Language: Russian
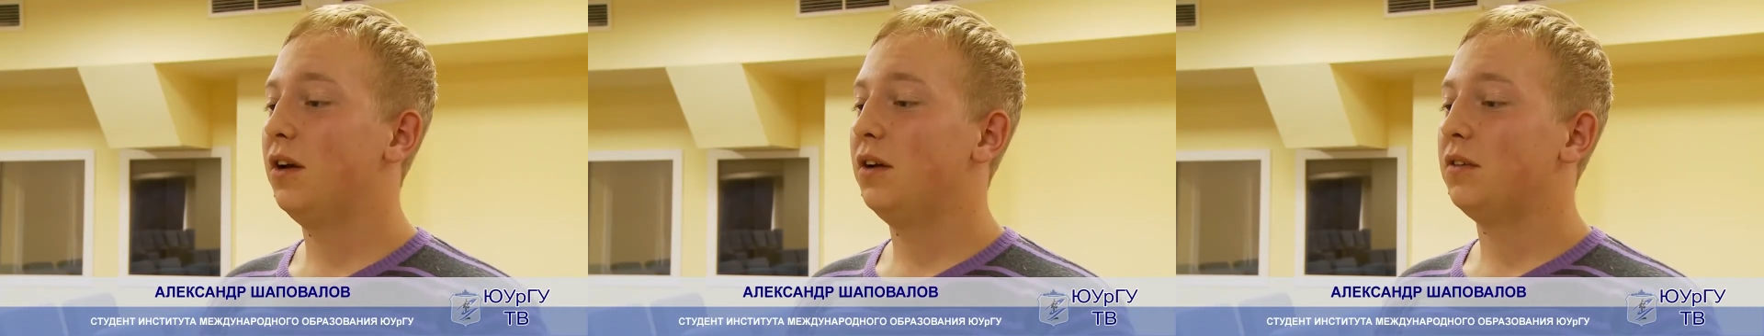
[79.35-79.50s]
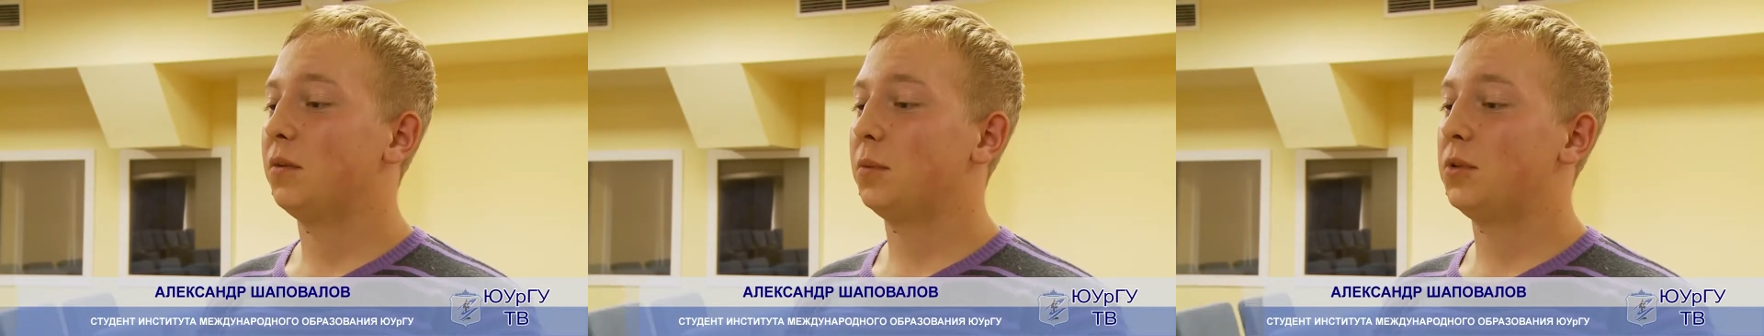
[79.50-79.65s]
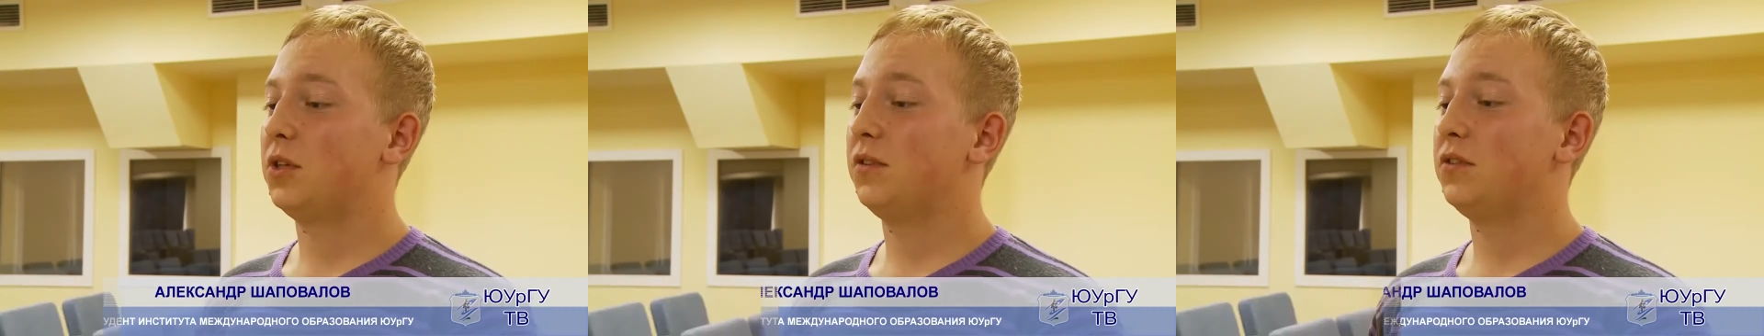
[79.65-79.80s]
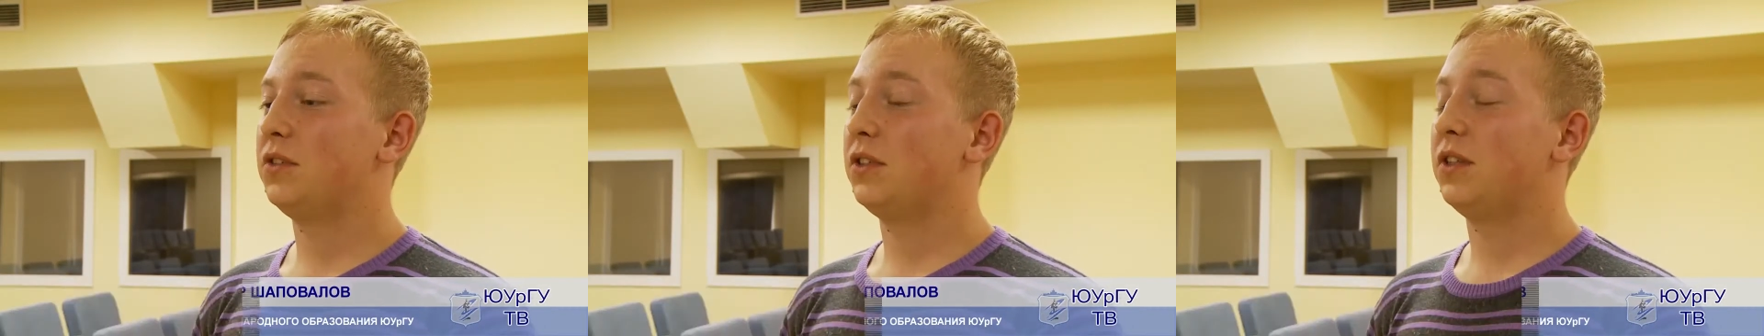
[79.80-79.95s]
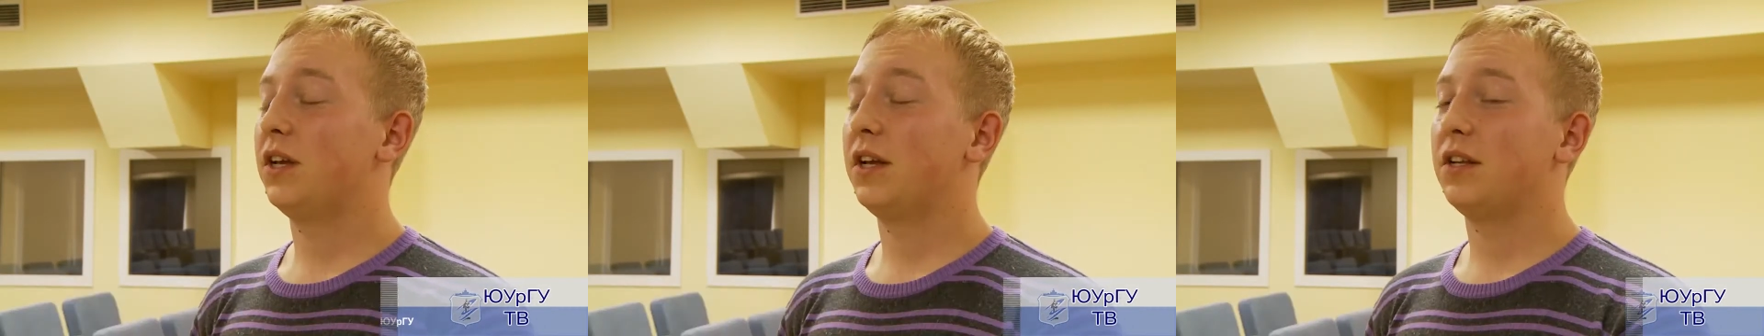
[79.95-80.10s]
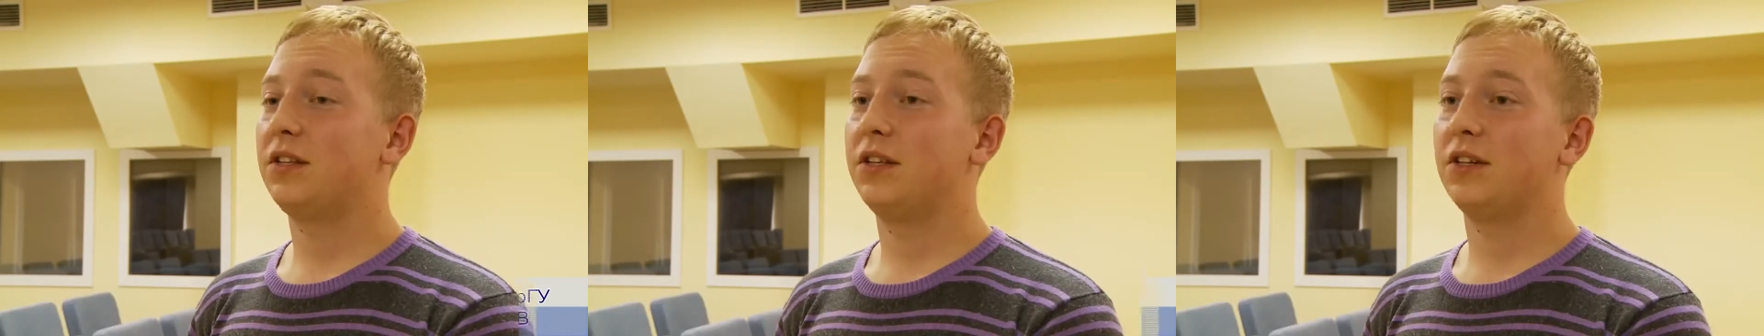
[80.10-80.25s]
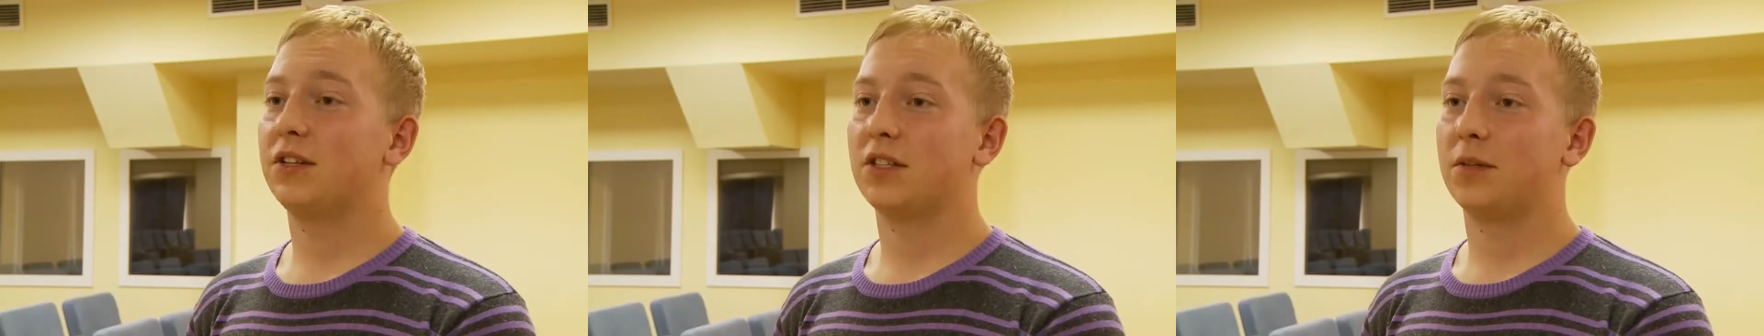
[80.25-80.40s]
Вообще всегда
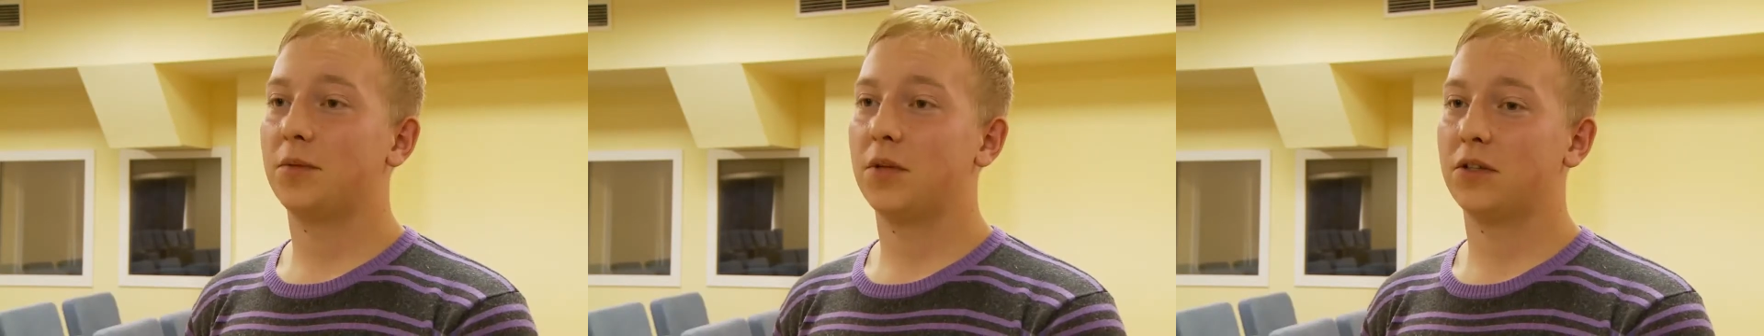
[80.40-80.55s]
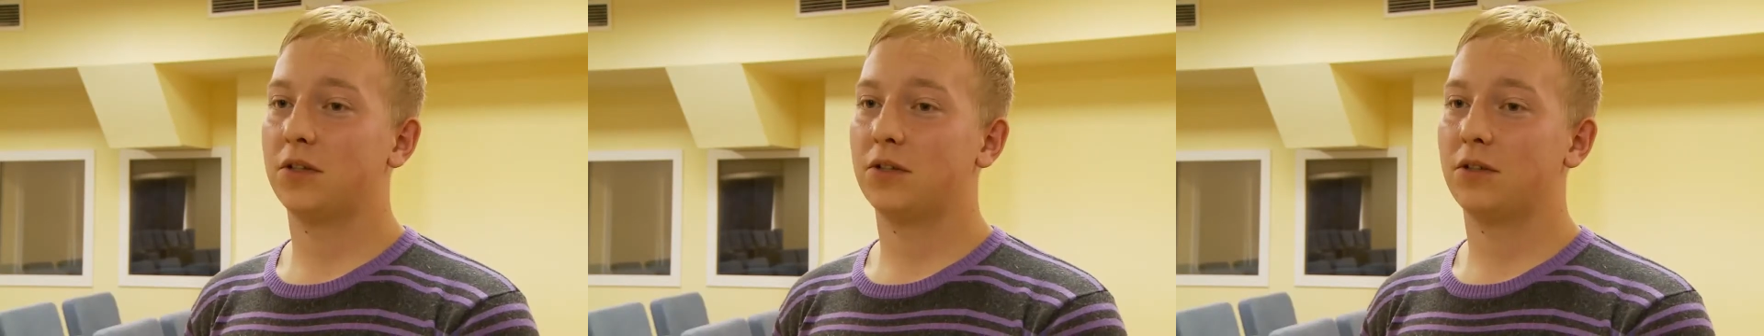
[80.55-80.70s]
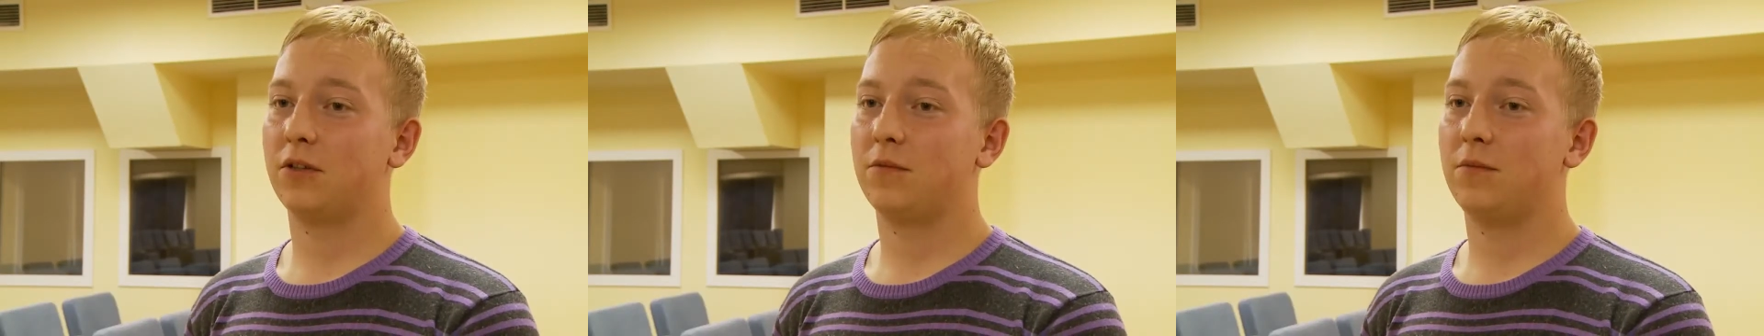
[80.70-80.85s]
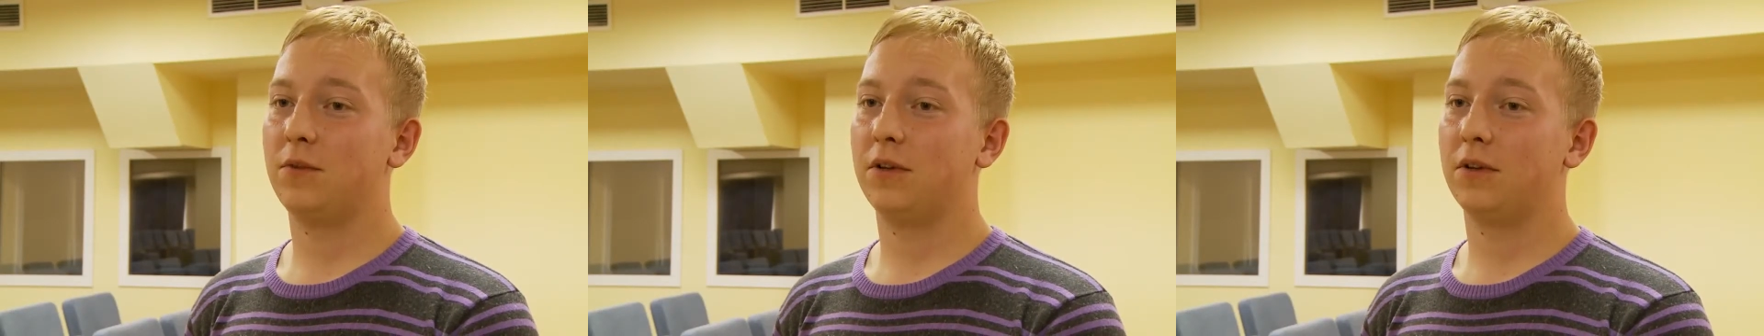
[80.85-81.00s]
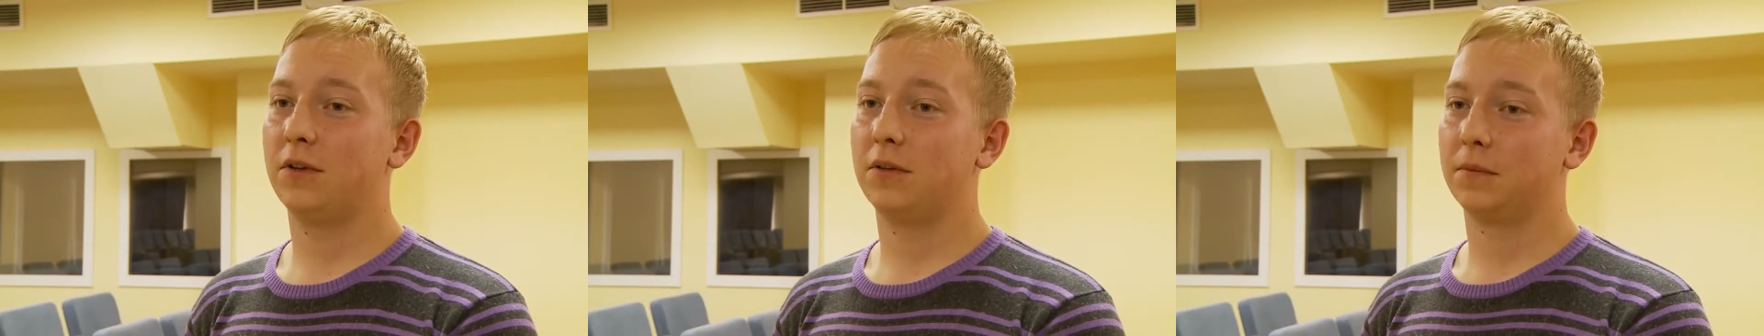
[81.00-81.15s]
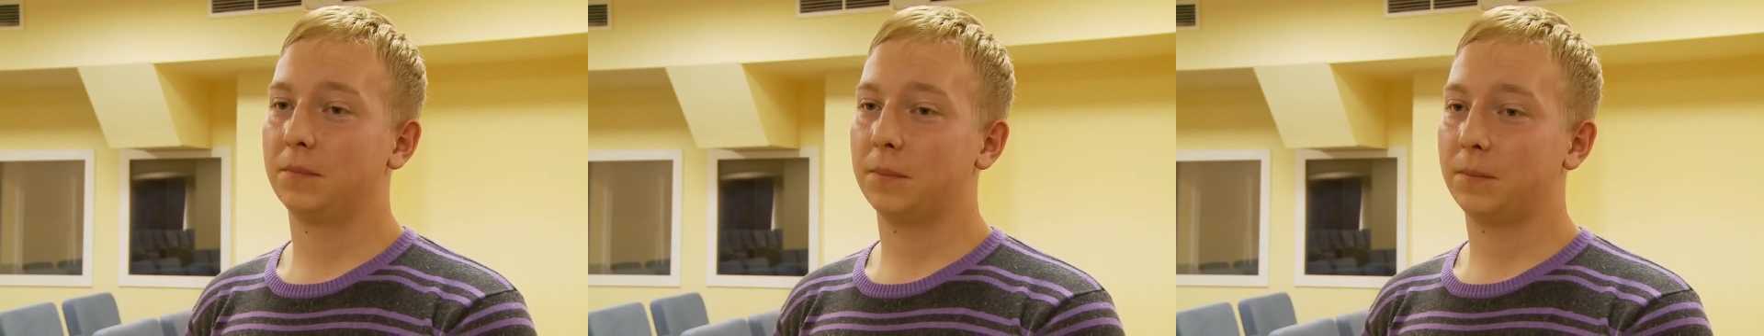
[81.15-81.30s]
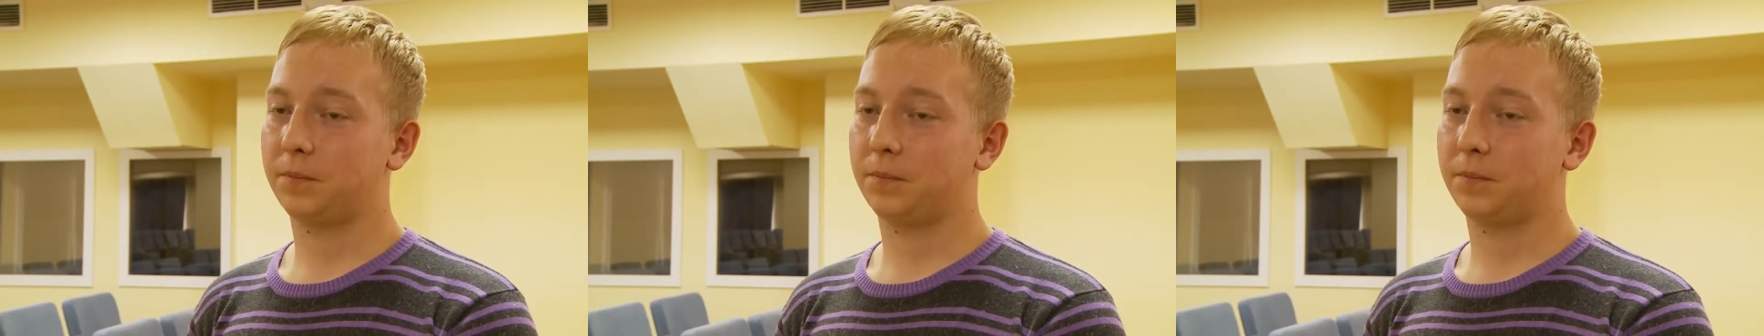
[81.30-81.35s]
интересно общаться с людьми